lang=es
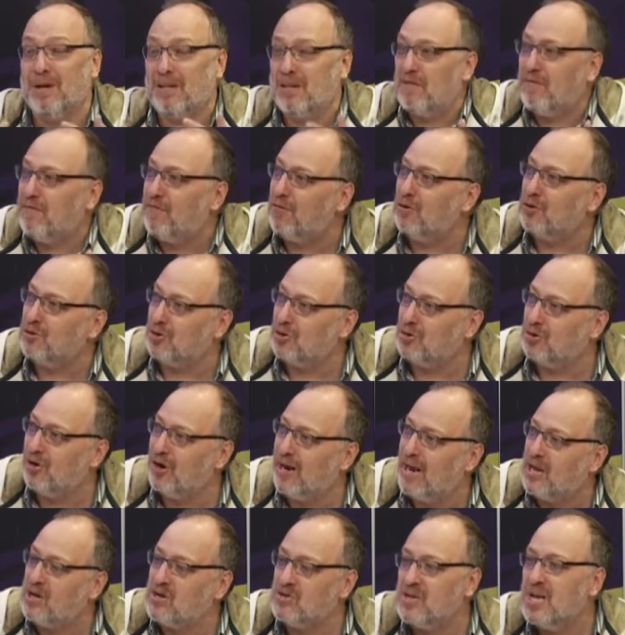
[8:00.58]
fotos con
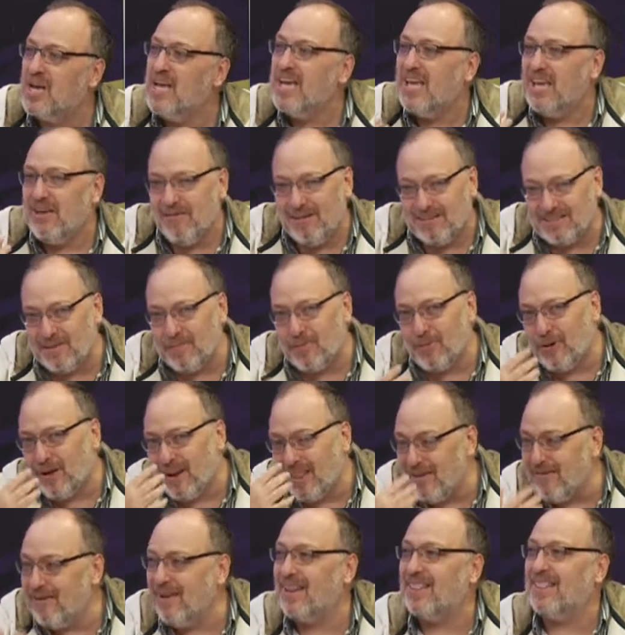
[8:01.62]
ellos y vas a poder
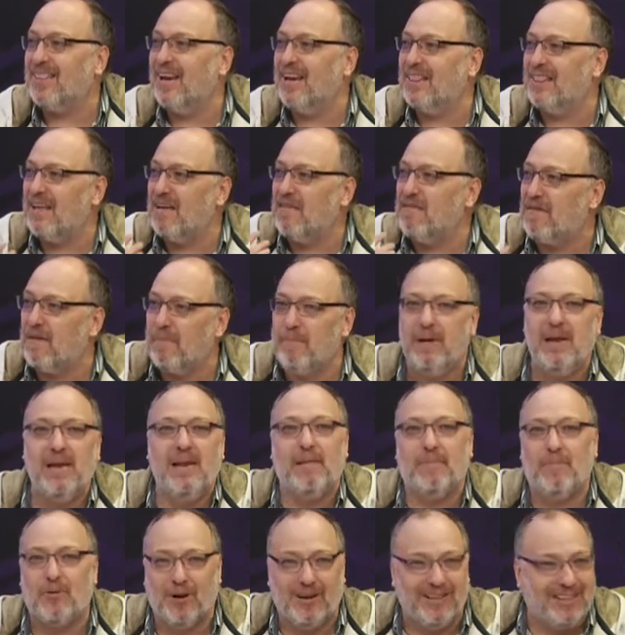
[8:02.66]
divertirte en familia,
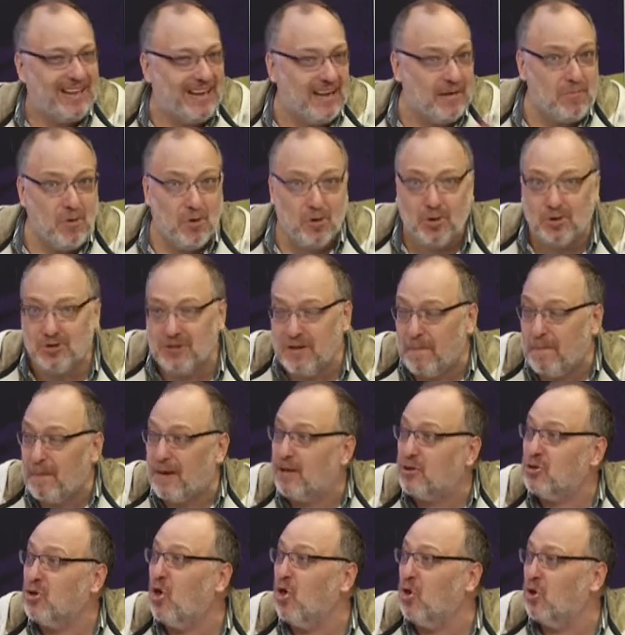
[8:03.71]
porque tenemos cosas
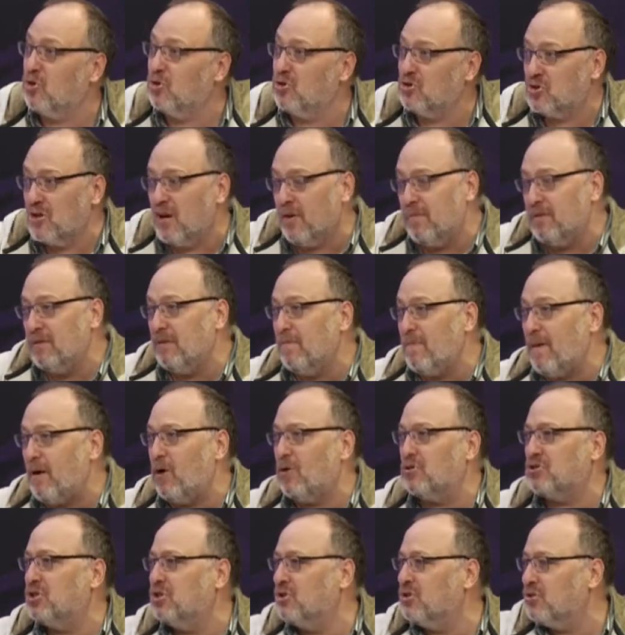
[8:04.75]
para todos, no solamente para los
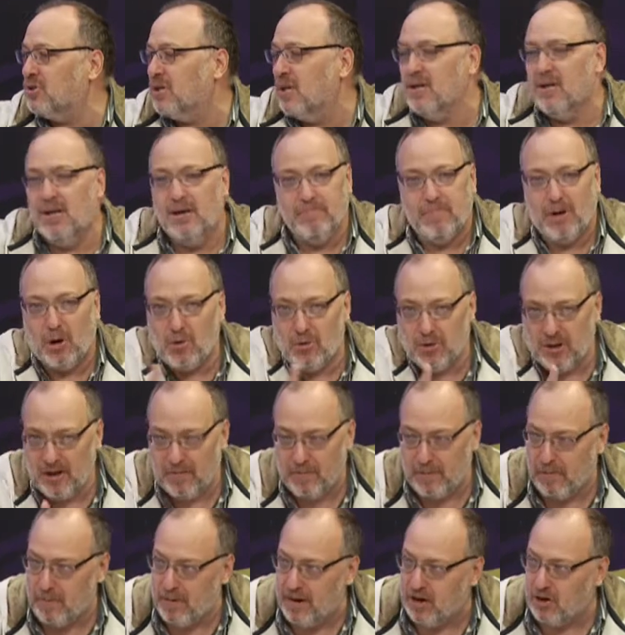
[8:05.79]
chicos. Me acuerdo en la
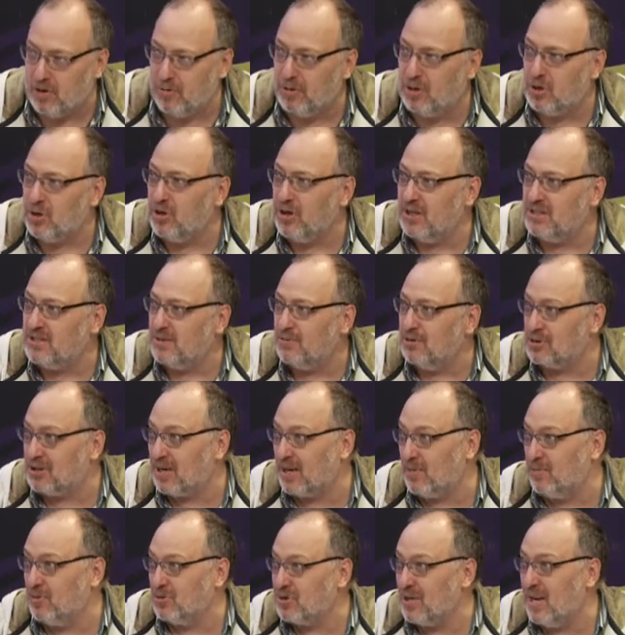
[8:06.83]
primera Comic Con que hicimos,
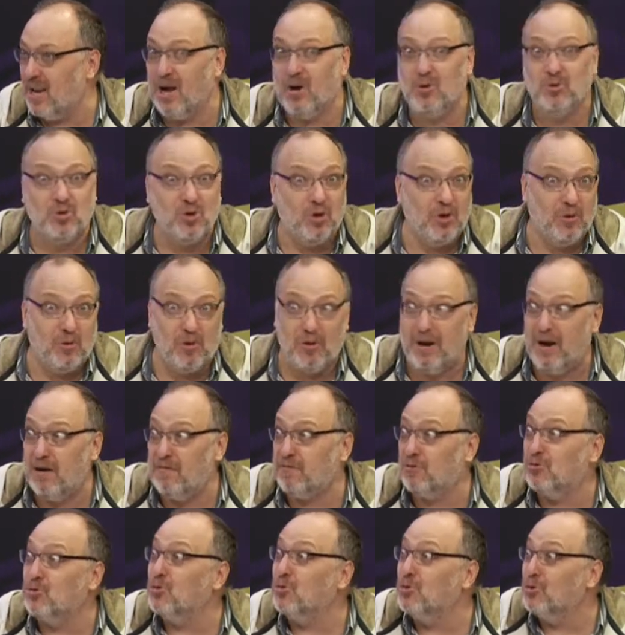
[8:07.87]
trajimos el auto de Volver al
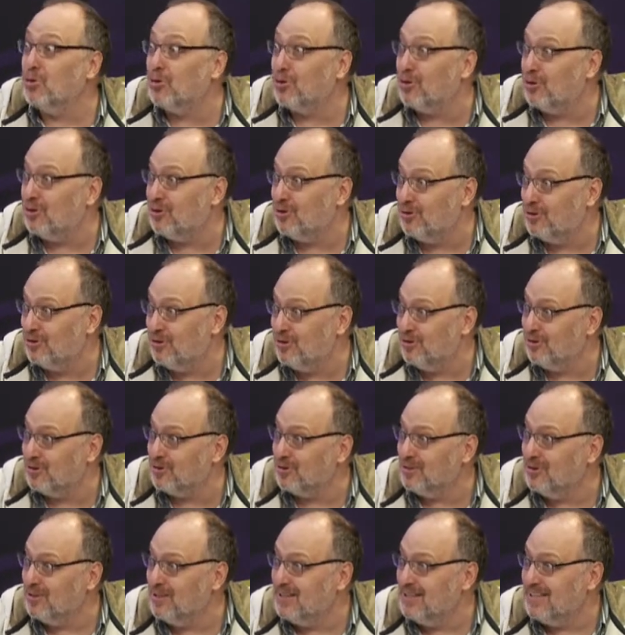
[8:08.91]
Futuro.
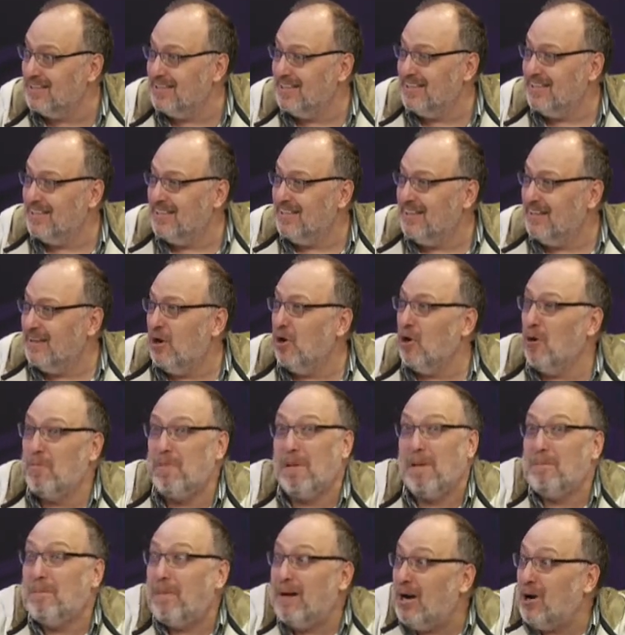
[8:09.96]
Los
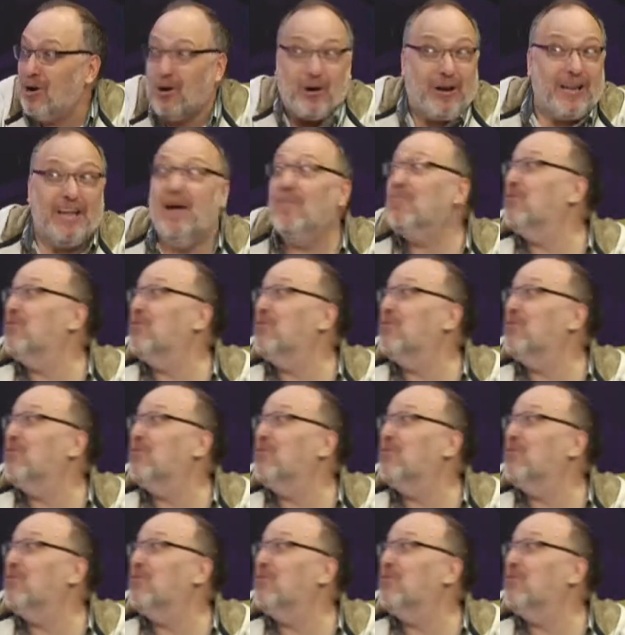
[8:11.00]
papás corríamos